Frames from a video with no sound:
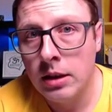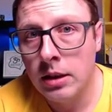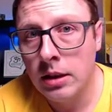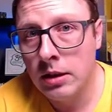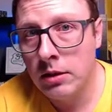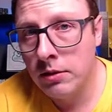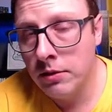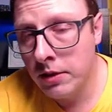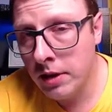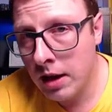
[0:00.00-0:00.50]

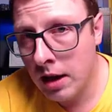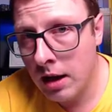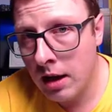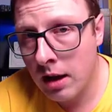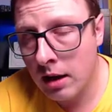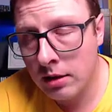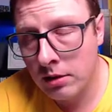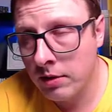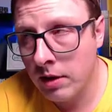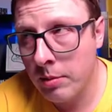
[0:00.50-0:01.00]

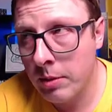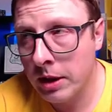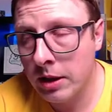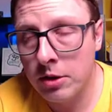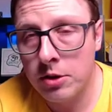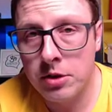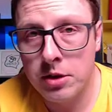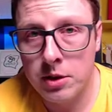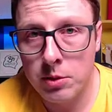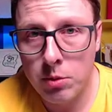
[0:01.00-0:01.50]
Dwa, dwa
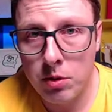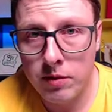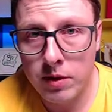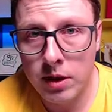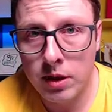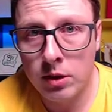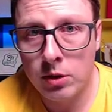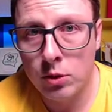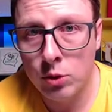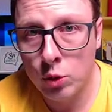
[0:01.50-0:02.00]
magiczne
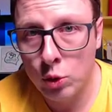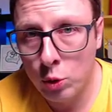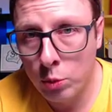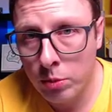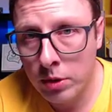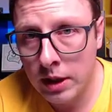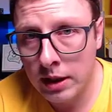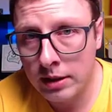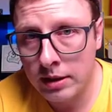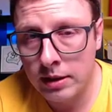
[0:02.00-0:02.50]
słowa,
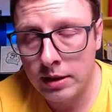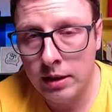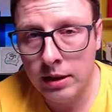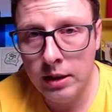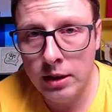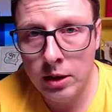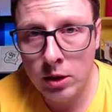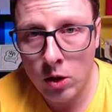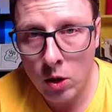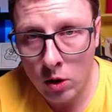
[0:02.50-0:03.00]
dublet
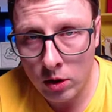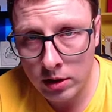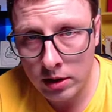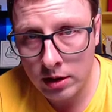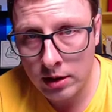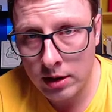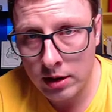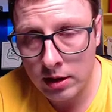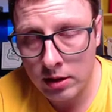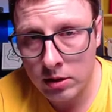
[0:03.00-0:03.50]
i
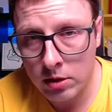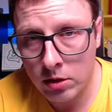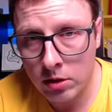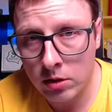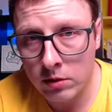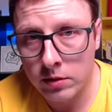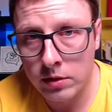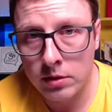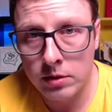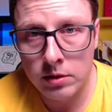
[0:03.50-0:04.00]
oktet
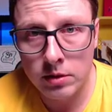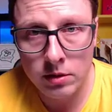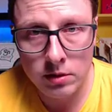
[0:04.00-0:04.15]
elektronowy.